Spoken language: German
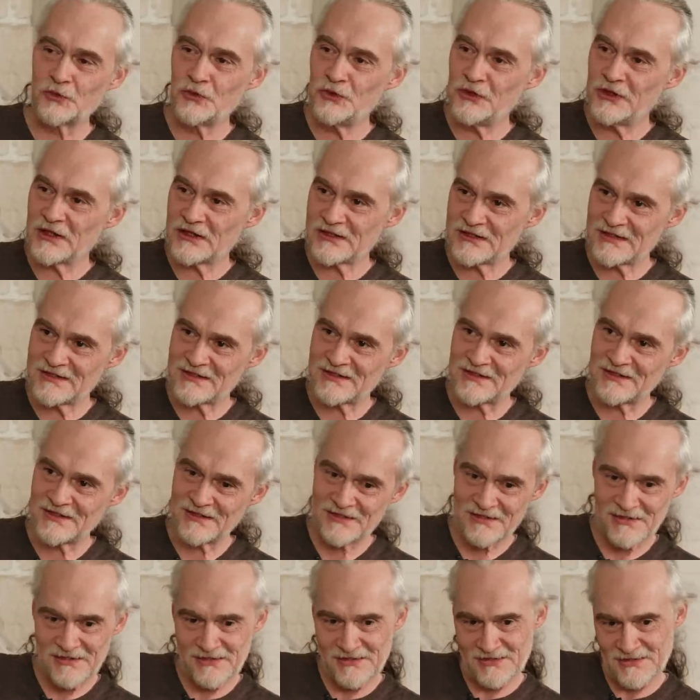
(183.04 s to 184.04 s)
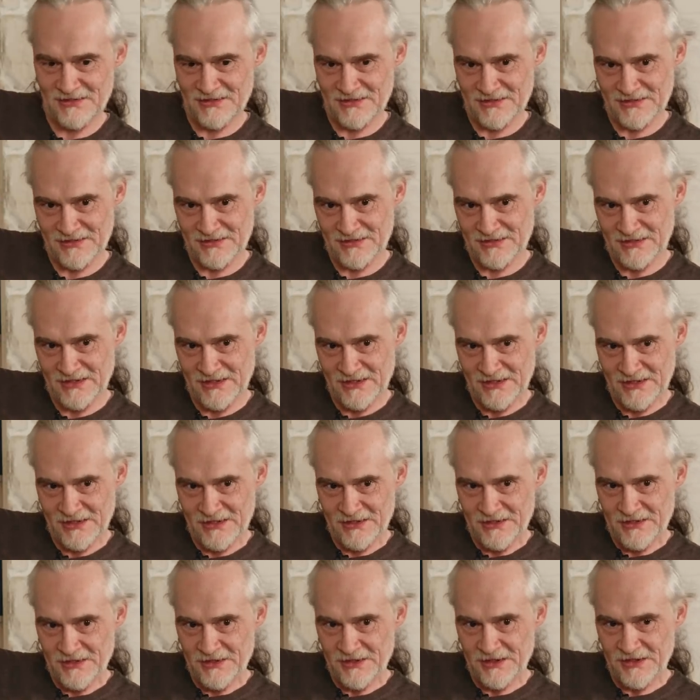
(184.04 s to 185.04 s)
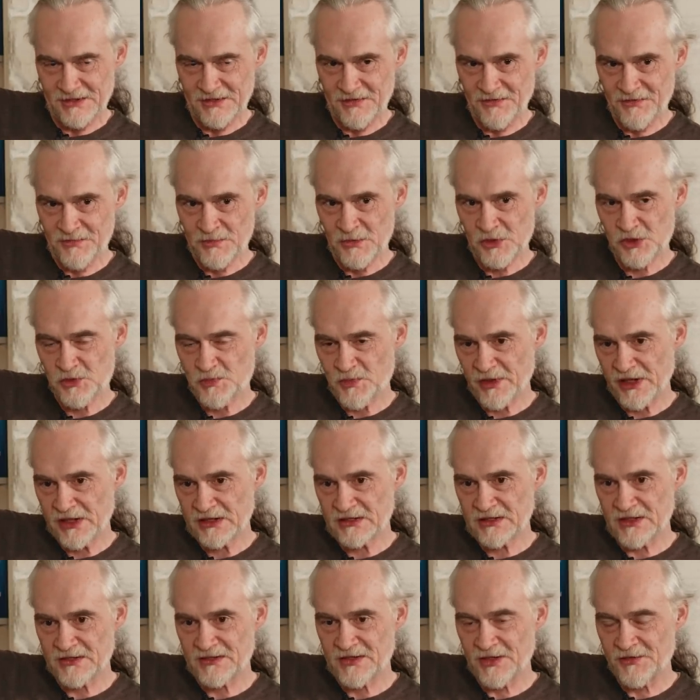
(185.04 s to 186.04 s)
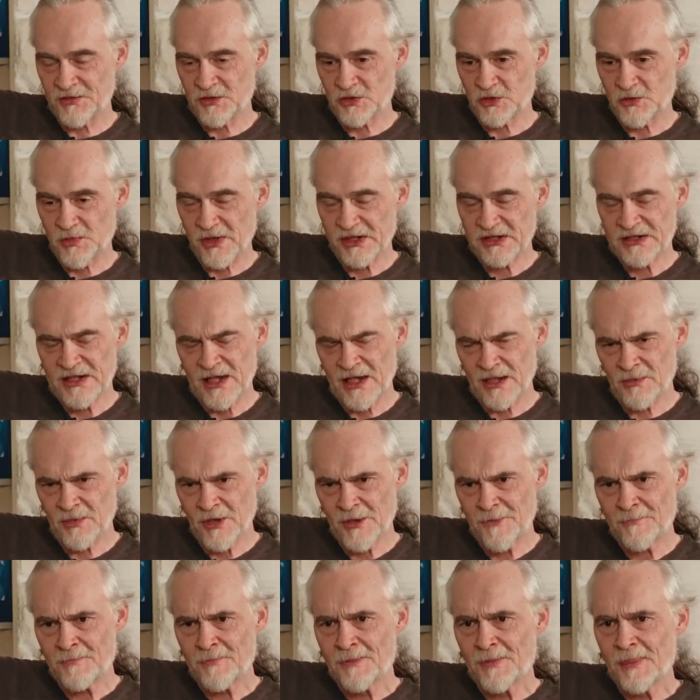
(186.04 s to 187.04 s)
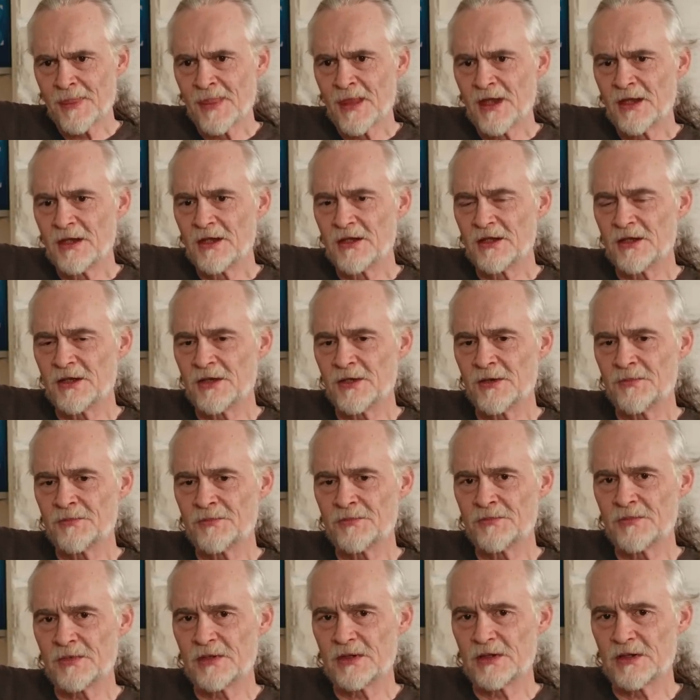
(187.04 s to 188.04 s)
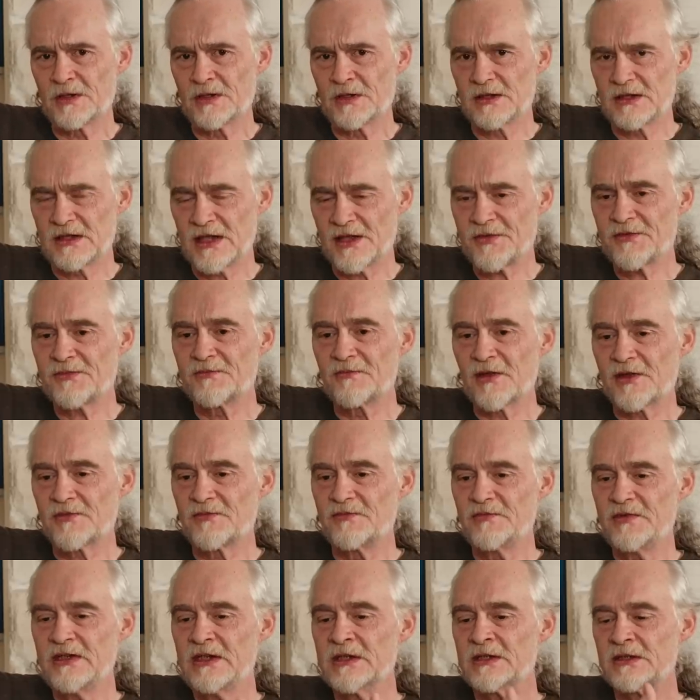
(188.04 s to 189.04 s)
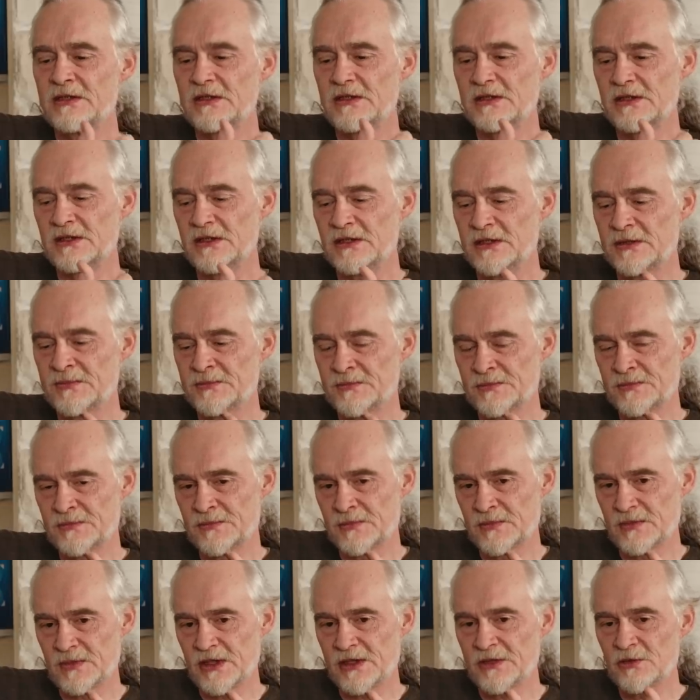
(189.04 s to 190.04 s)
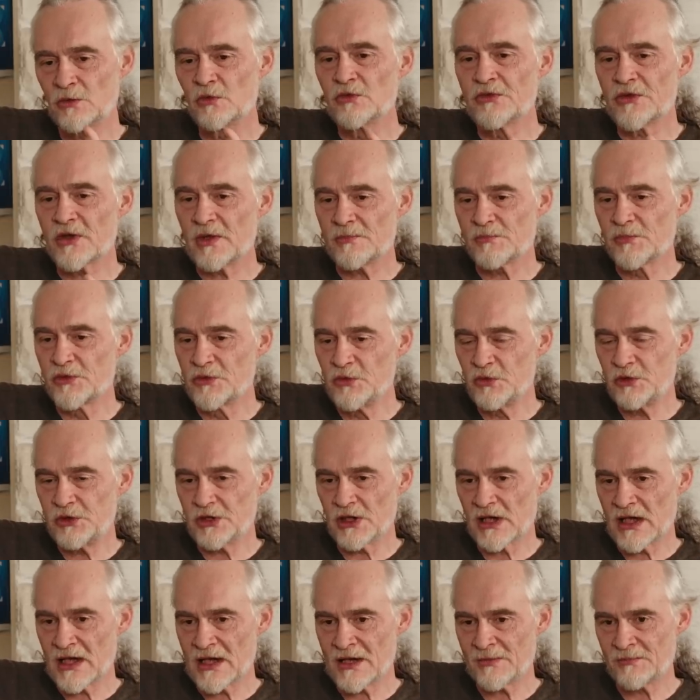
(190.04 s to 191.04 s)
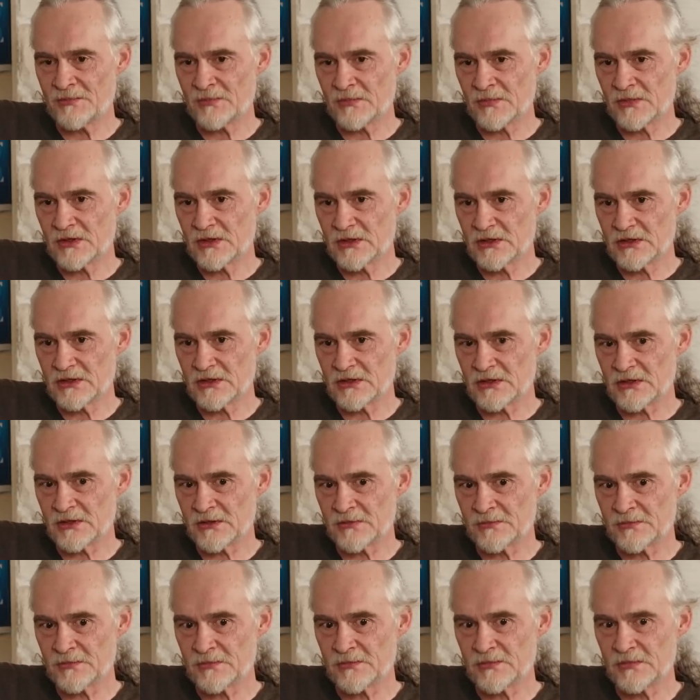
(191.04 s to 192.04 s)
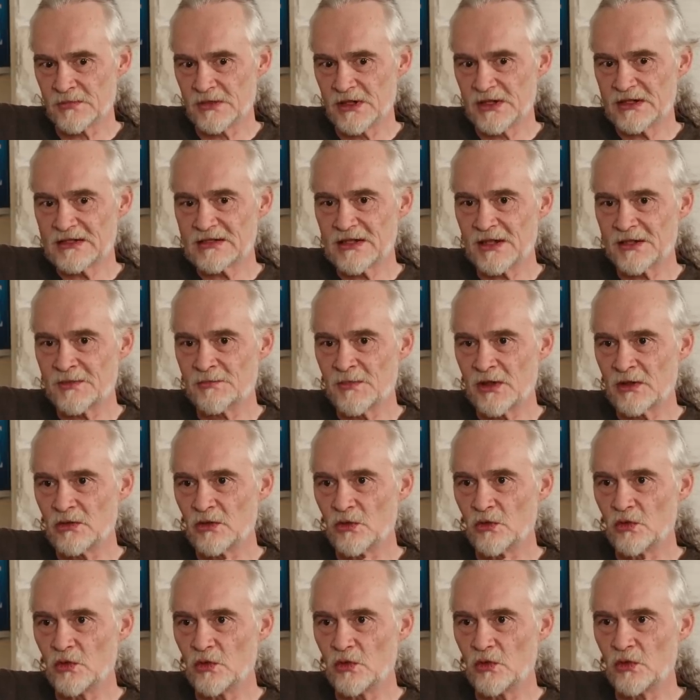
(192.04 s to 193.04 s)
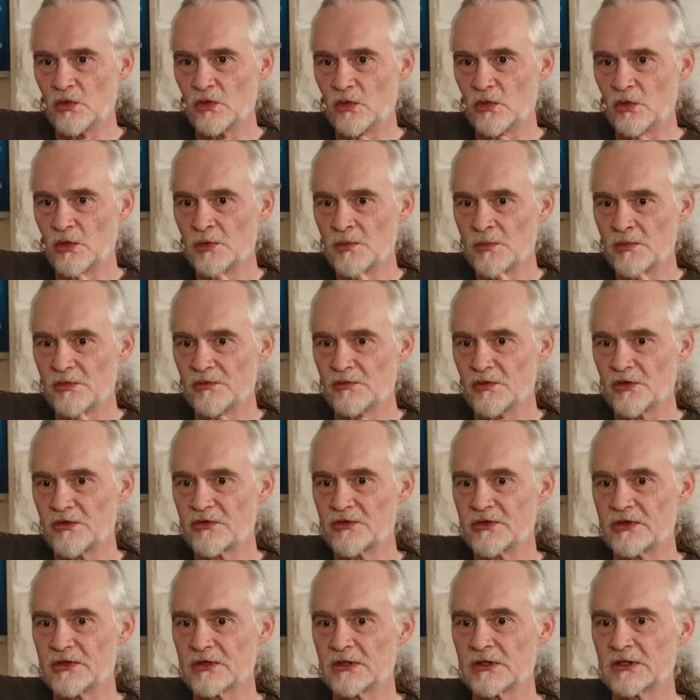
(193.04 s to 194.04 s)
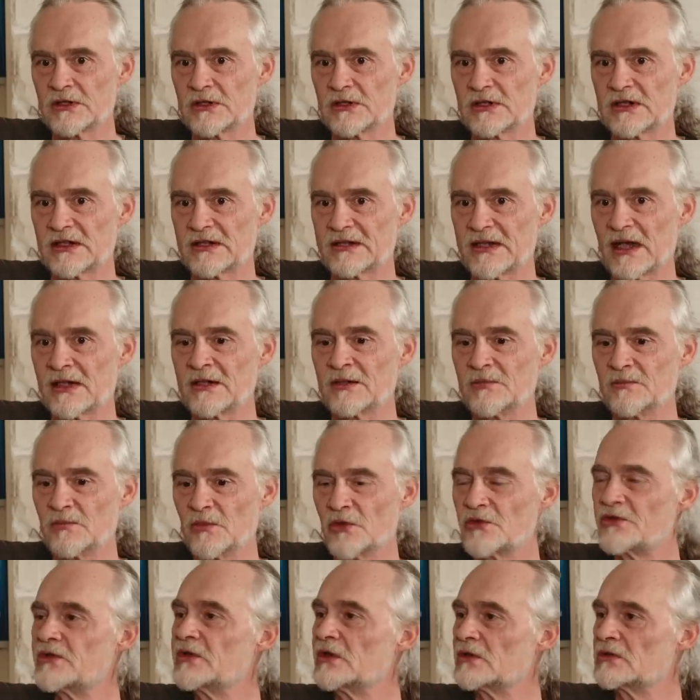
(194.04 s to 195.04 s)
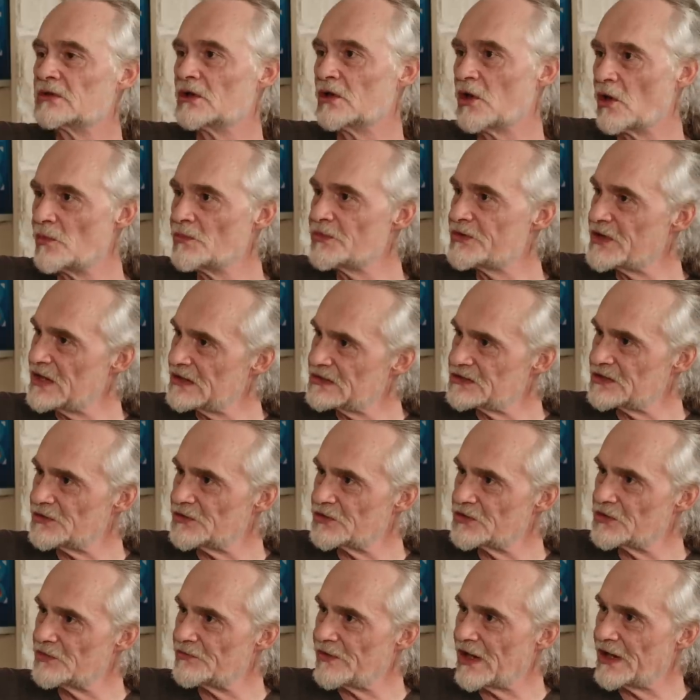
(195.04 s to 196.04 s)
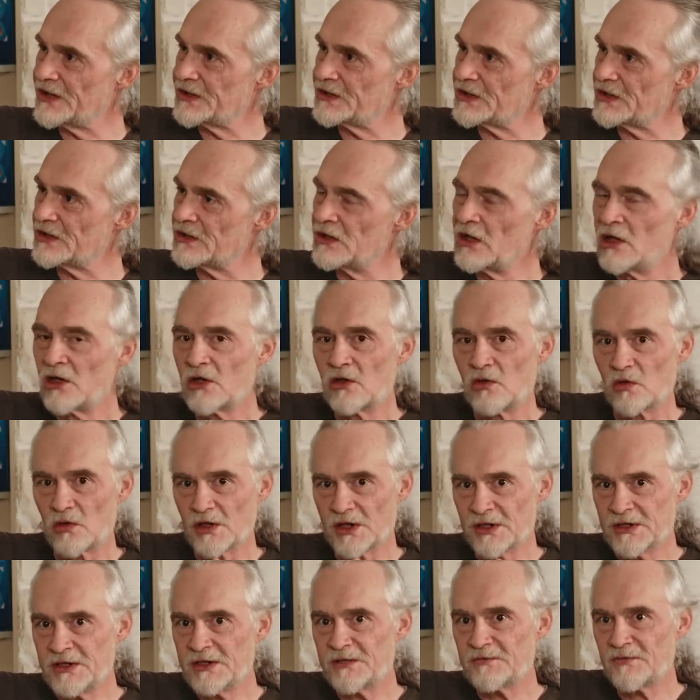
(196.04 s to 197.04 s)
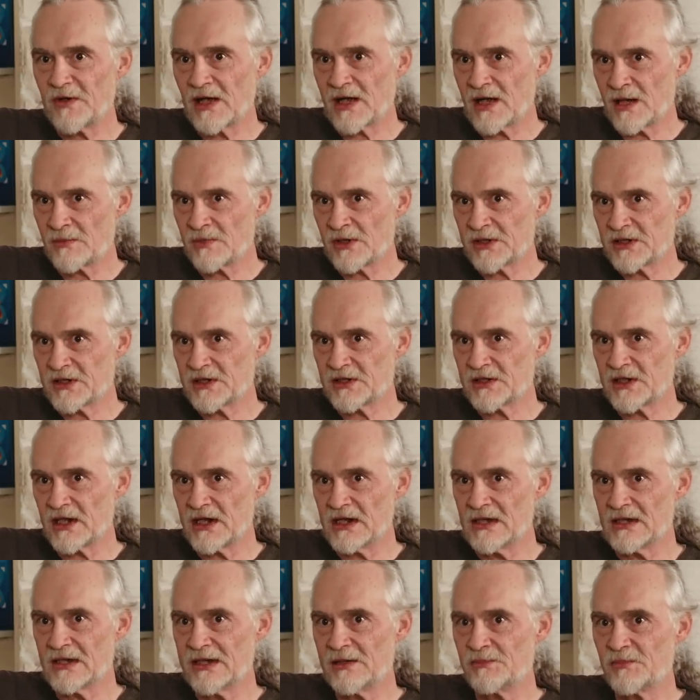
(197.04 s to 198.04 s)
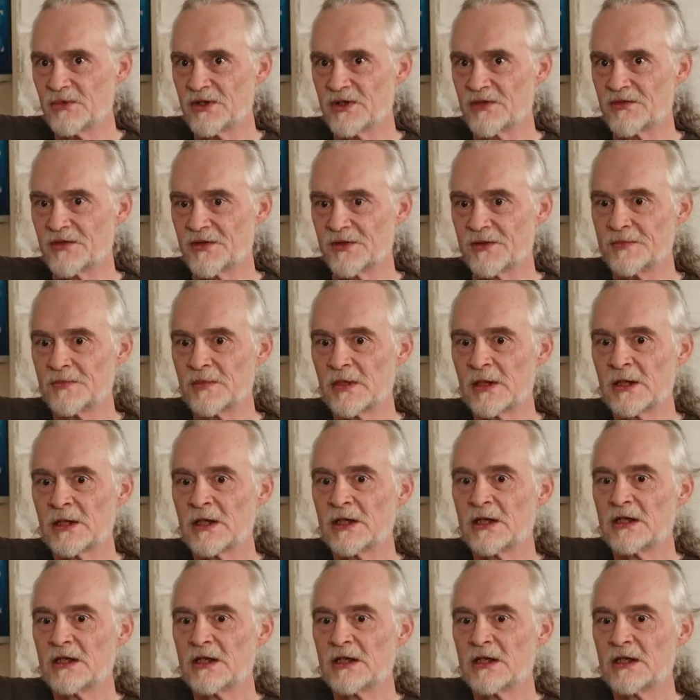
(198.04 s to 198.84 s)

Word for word: früh jetzt äh, äh in diesem Gespräch das anzusprechen, aber ähm, das, was wir im, in unserer Psyche haben, ähm, ich sage mal, unbewusste Gedankenmuster und Glaubenssätze und so weiter oder nicht verarbeitete Erlebnisse,